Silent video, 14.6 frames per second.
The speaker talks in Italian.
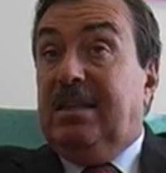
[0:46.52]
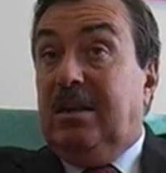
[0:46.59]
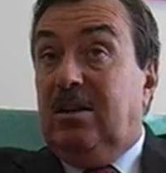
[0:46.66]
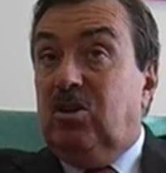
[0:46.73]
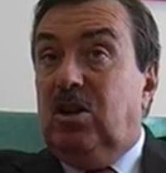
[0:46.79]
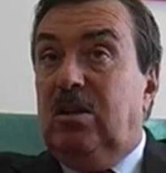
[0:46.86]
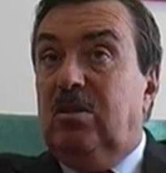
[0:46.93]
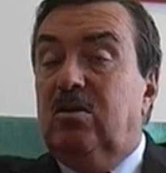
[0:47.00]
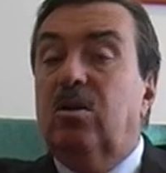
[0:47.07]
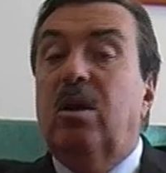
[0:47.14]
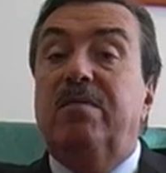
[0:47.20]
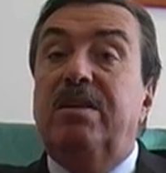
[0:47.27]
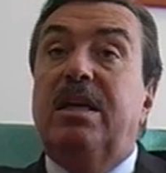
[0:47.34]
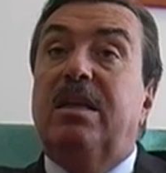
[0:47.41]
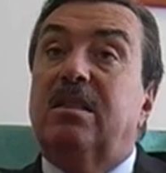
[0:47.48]
al centro, è
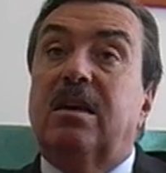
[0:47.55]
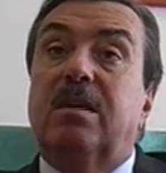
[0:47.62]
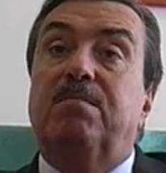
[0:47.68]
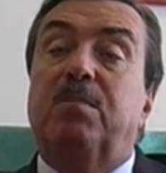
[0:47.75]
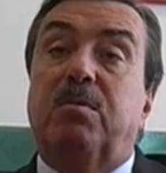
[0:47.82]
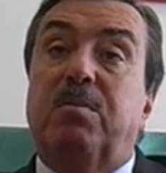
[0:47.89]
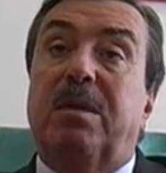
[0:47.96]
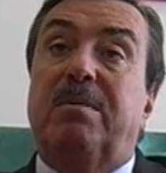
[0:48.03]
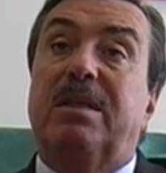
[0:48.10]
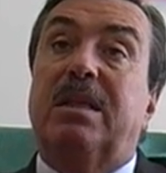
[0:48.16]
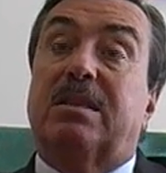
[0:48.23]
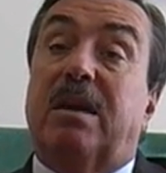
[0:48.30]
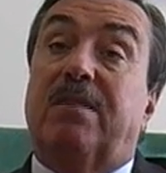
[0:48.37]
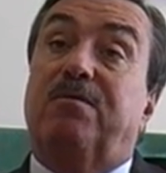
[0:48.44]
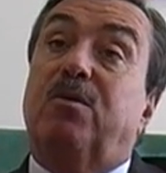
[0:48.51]
evidente che il problema del
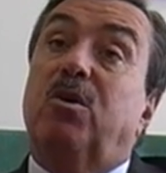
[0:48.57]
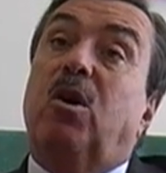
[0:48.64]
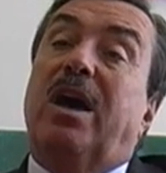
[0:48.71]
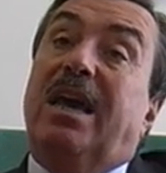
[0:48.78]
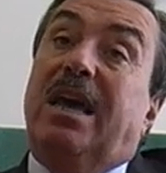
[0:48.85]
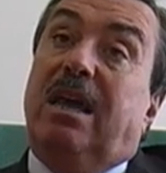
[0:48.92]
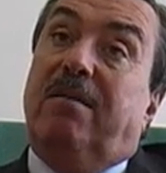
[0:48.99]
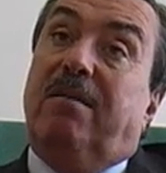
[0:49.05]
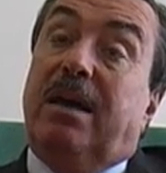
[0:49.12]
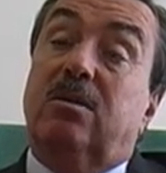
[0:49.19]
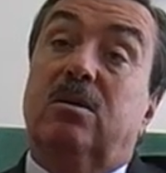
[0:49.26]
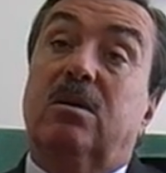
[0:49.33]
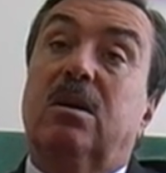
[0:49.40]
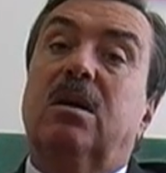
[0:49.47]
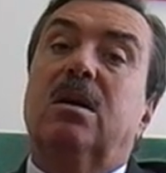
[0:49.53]
traffico è
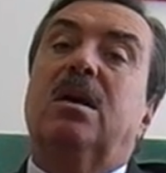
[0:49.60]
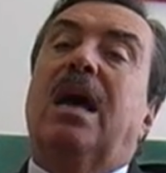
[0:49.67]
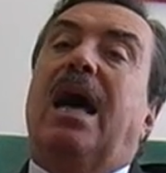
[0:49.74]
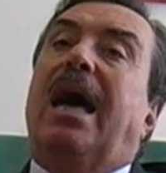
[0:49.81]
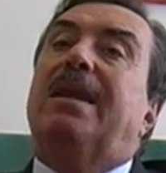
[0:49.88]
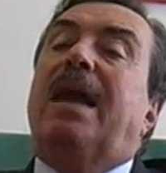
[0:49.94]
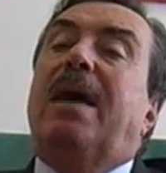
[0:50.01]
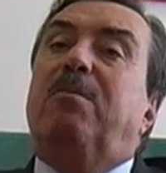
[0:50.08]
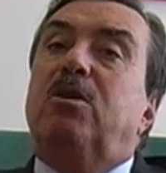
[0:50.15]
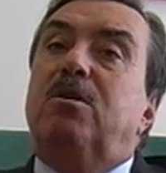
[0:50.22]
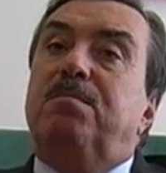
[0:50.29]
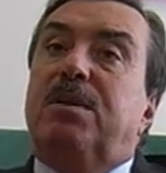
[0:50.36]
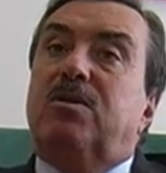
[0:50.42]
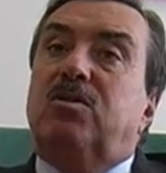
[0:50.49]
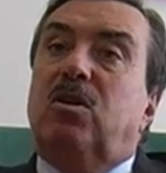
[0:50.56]
elevato. A Napoli in
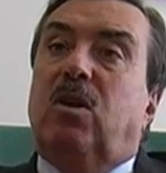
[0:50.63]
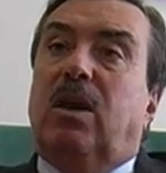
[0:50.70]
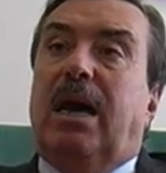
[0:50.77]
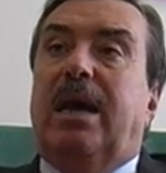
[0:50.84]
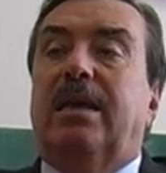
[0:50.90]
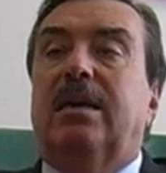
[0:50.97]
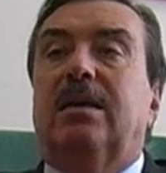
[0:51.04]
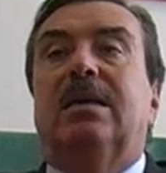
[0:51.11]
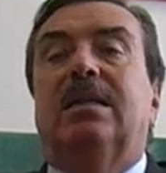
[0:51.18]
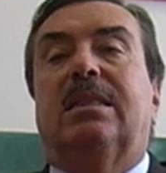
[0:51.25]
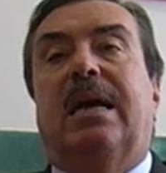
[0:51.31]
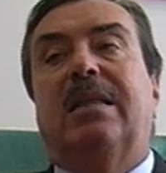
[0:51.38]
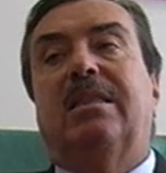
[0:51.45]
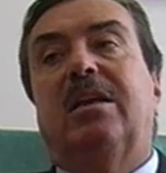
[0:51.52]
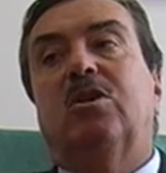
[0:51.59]
particolare,
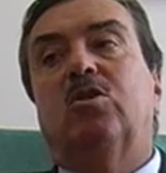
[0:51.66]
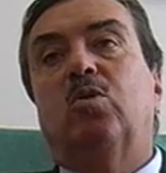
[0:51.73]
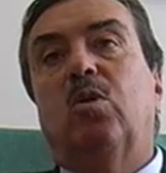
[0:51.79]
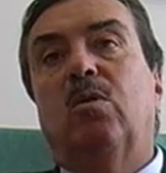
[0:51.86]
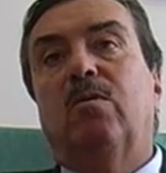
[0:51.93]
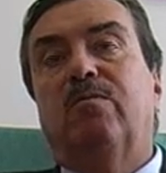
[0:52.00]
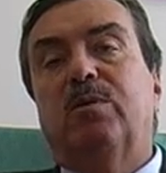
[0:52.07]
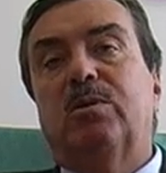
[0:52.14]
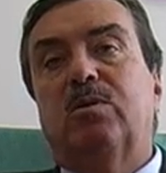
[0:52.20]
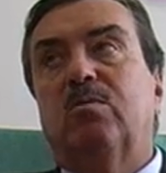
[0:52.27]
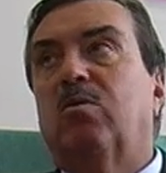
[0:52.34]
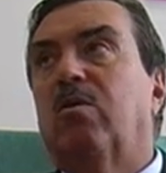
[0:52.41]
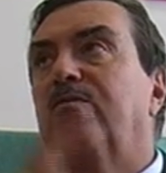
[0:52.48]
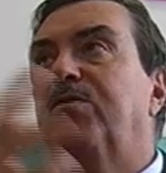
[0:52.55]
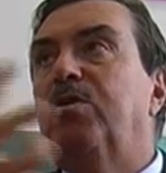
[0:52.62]
data la sua
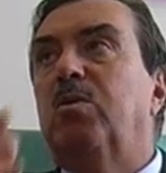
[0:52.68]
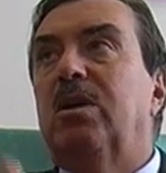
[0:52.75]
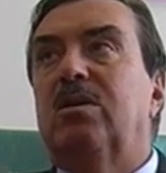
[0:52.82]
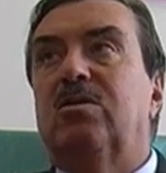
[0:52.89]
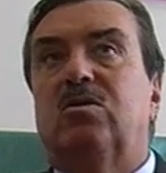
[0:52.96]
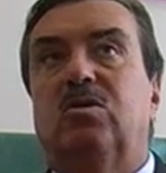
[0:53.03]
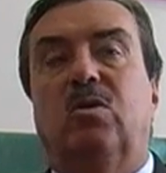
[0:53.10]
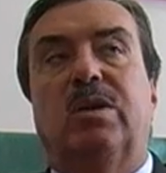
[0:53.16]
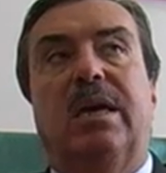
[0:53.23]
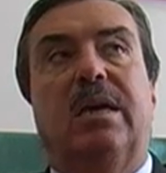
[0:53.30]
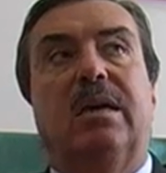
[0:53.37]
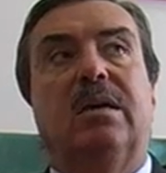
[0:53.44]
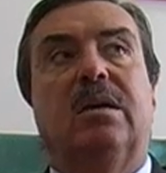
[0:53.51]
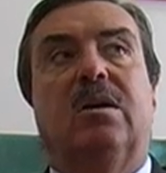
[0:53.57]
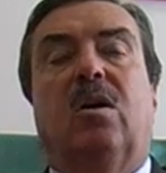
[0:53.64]
configurazione,
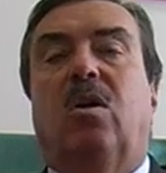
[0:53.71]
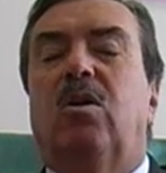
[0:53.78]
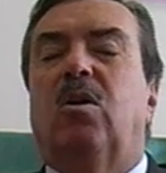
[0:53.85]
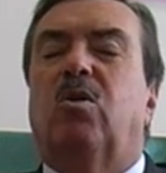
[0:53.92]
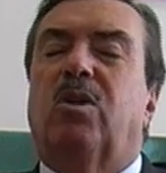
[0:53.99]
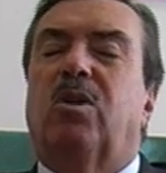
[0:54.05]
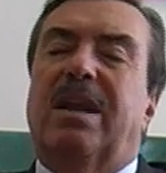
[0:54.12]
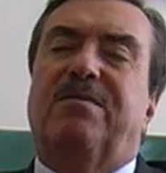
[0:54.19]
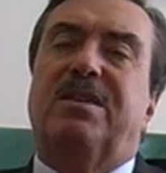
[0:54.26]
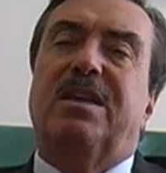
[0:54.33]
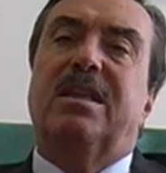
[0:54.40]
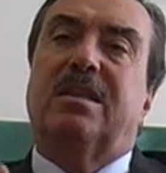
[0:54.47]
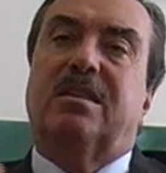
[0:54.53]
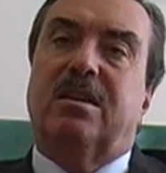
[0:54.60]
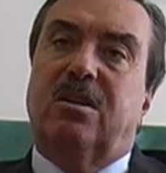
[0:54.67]
l'orografia
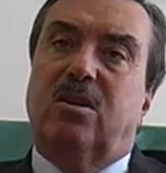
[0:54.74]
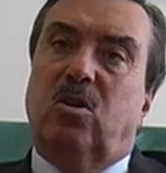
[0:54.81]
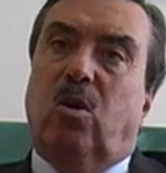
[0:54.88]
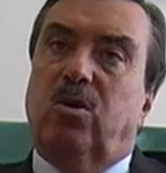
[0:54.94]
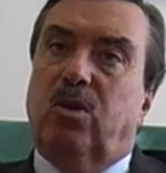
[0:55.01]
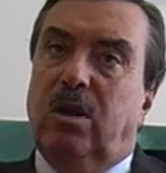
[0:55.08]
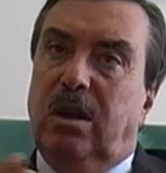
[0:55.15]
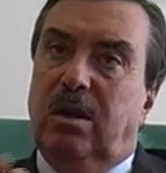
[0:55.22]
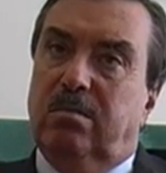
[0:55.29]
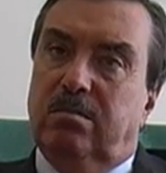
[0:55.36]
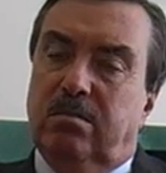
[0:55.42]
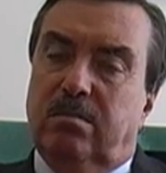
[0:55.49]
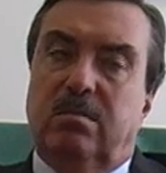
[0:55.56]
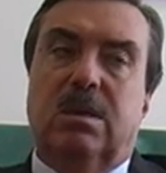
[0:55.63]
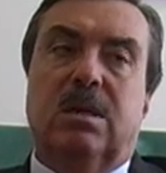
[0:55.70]
del territorio,
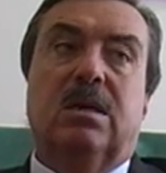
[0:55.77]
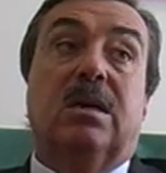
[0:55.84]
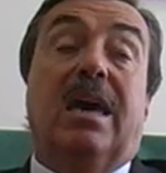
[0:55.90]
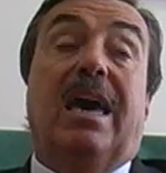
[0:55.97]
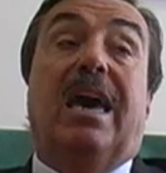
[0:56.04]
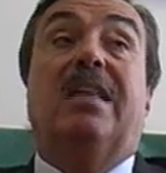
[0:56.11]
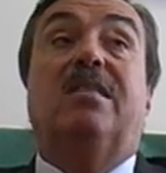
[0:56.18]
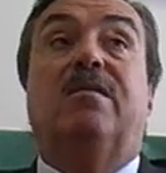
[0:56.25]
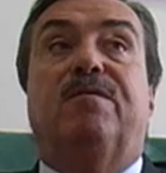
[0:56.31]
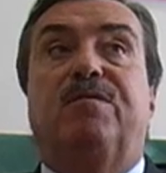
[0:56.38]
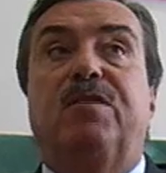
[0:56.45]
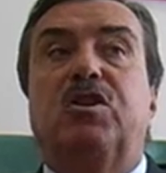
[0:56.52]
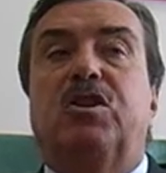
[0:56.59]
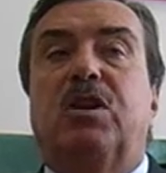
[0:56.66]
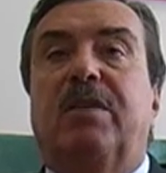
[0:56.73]
è
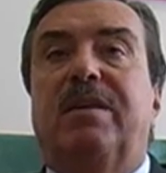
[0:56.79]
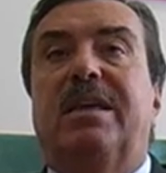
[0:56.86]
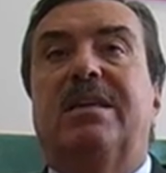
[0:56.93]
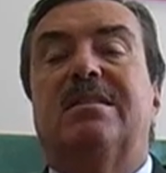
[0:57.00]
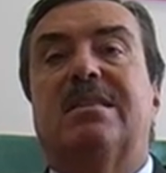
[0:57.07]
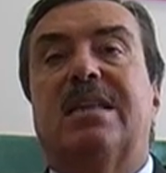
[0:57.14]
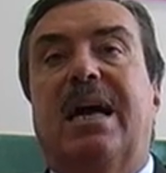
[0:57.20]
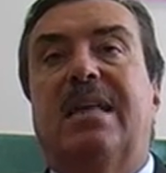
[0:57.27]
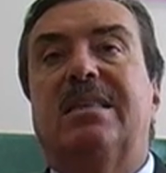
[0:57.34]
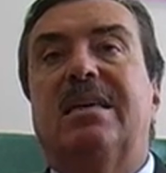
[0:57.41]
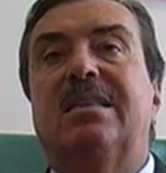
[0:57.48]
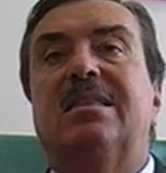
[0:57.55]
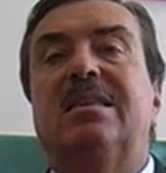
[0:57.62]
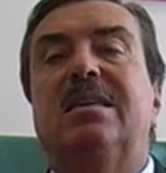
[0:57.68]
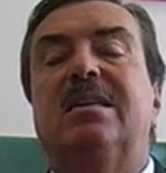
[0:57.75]
difficile avere
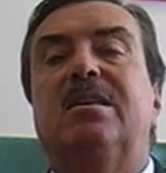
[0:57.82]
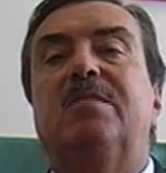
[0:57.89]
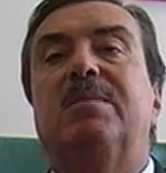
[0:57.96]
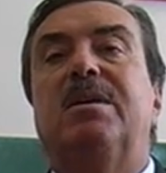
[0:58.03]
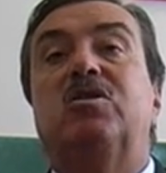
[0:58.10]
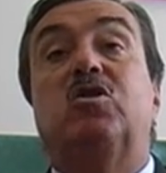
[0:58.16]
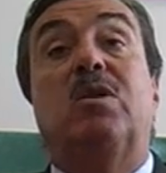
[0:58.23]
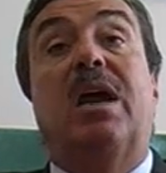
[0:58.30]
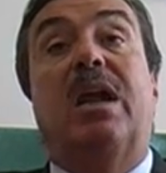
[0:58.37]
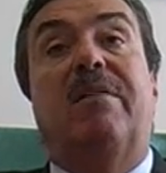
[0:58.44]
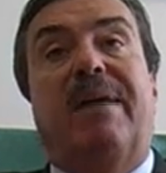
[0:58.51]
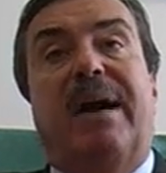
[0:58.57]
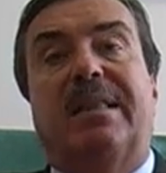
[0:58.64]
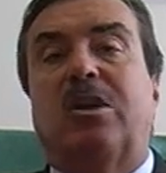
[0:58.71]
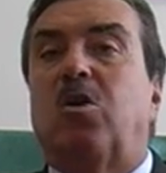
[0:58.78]
strade di dimensione
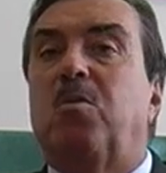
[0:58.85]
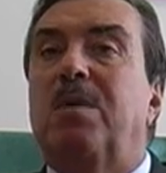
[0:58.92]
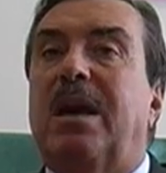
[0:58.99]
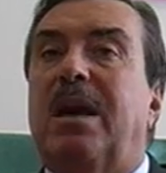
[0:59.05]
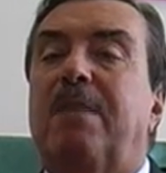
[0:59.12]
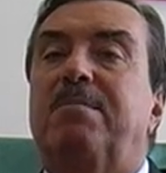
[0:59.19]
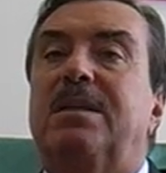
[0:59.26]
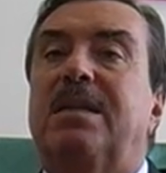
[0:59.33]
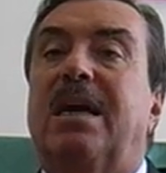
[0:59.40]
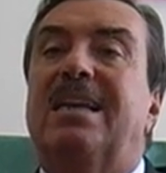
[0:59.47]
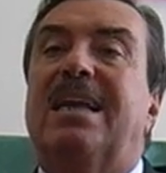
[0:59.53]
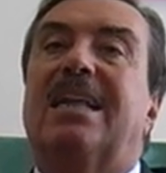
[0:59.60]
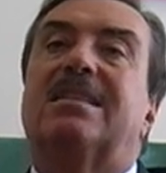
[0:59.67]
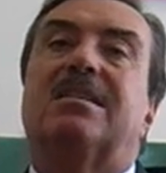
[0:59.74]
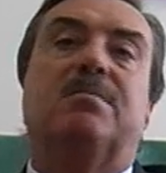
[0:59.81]
elevata come capita in altre